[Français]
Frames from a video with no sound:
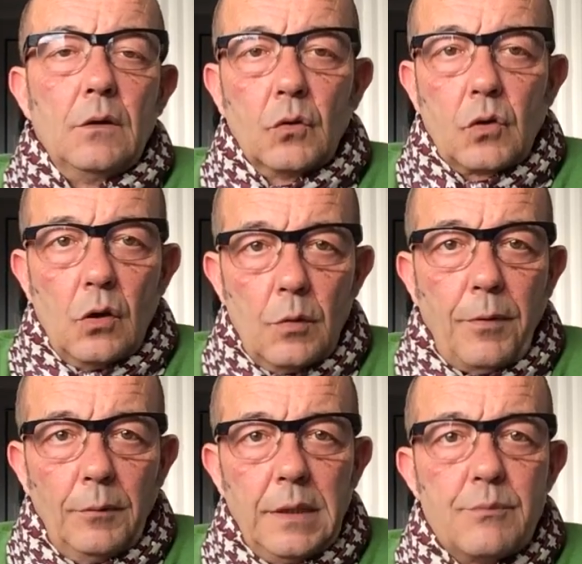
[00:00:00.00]
Donc, le
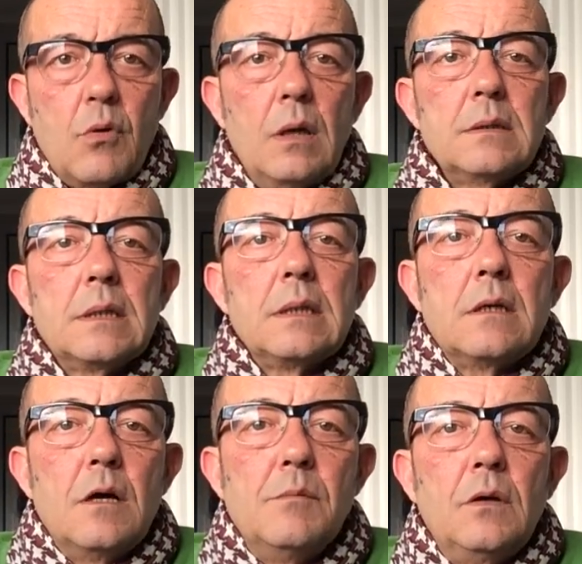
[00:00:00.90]
premier point, c'est
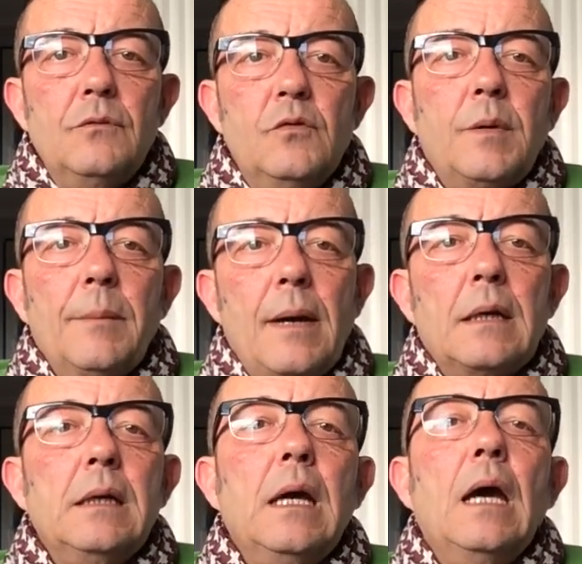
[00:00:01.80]
comment vous
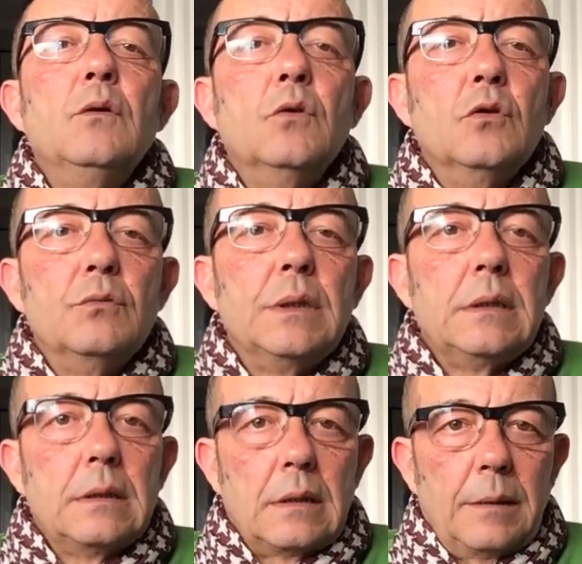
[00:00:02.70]
préparer à une
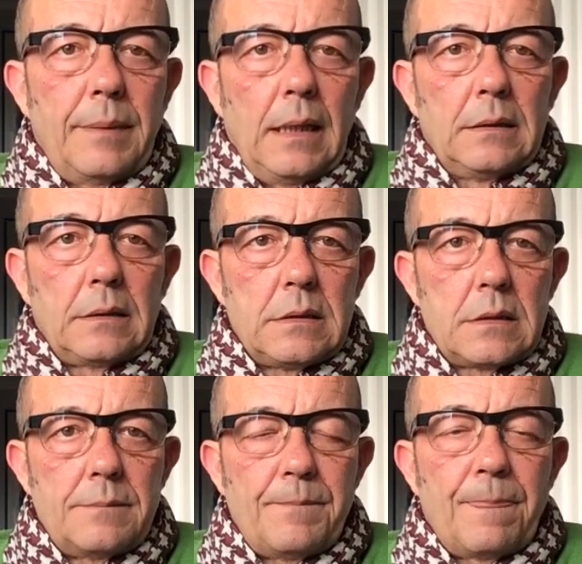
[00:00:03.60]
nuit
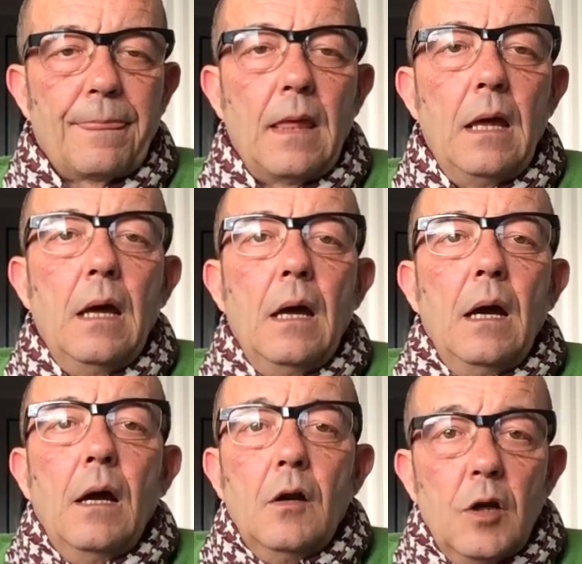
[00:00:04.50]
réparatrice.
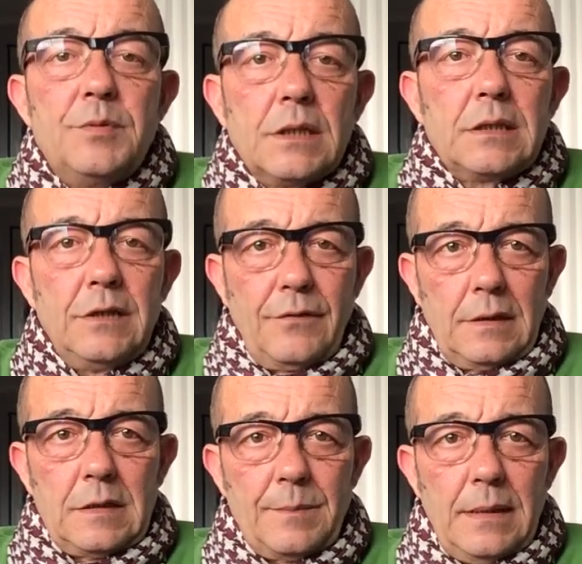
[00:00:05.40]
L'objectif
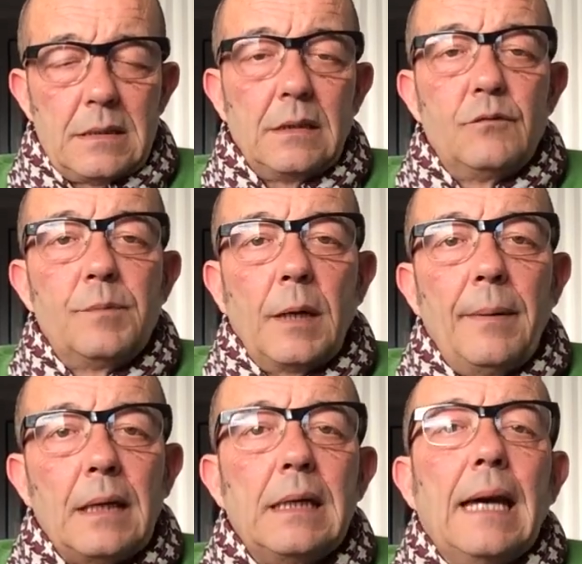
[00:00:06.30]
en l'espèce est de vous
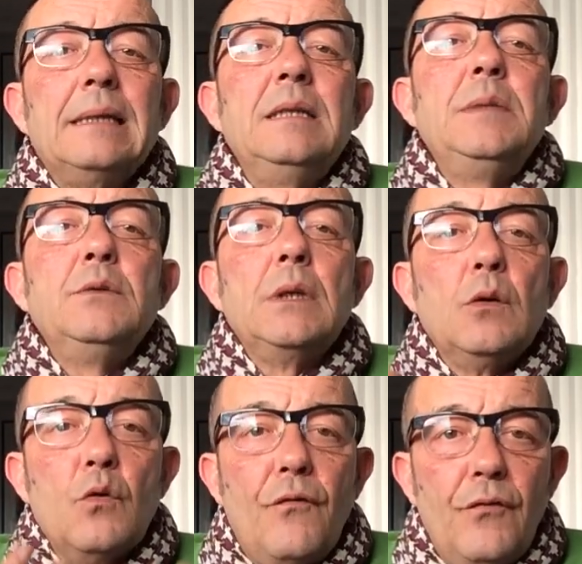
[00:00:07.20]
préparer à diminuer
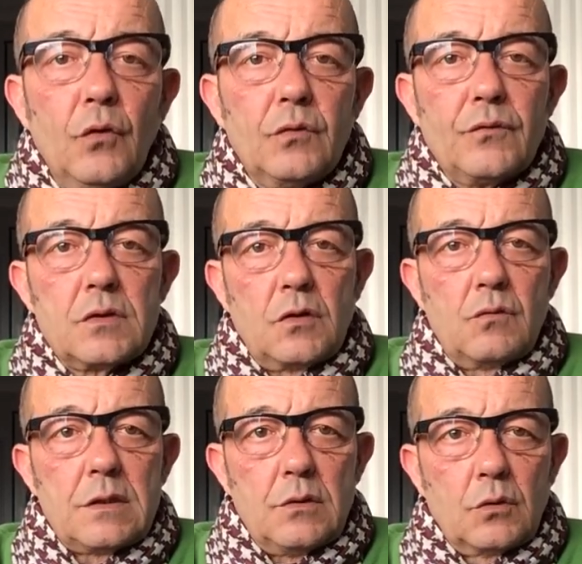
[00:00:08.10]
le flot de vos
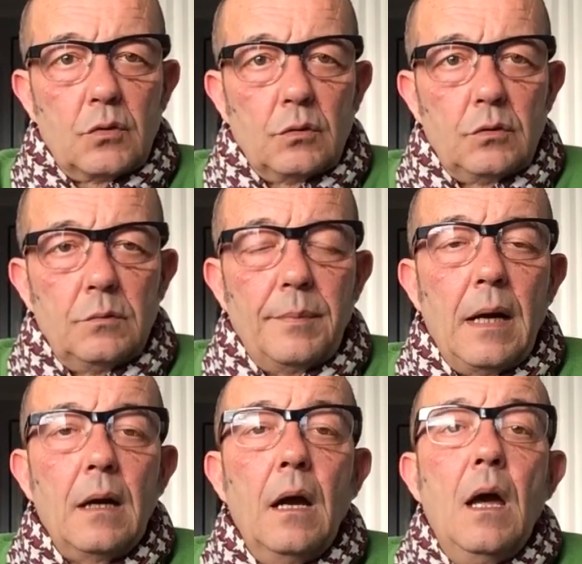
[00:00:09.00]
angoisses nocturnes d'une
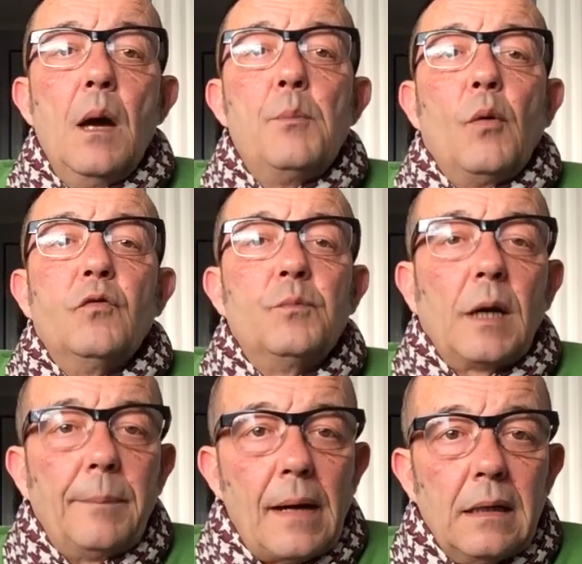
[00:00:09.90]
part, pour vous
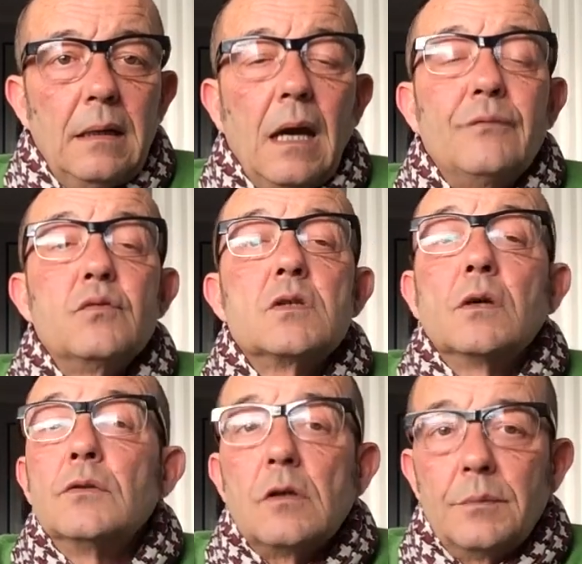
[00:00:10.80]
préparer à vous
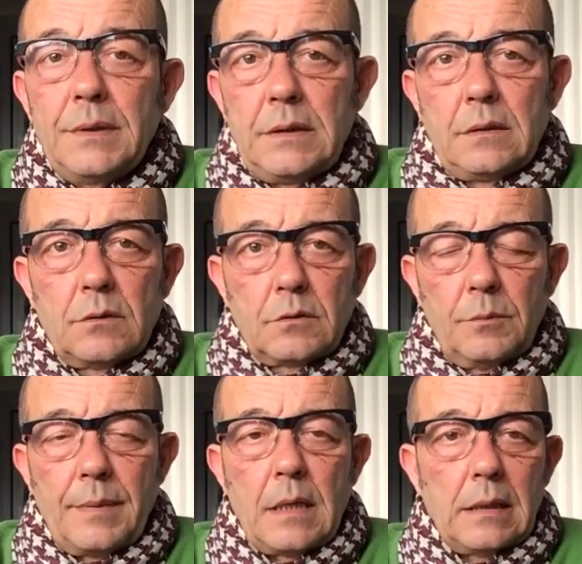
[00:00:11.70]
endormir
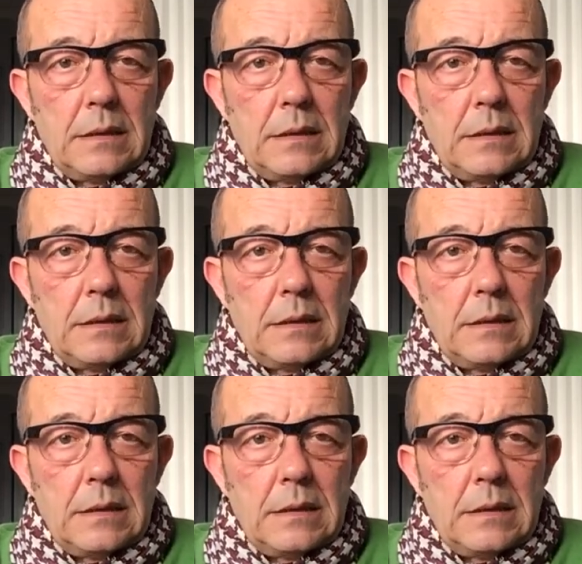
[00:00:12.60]
d'autre part.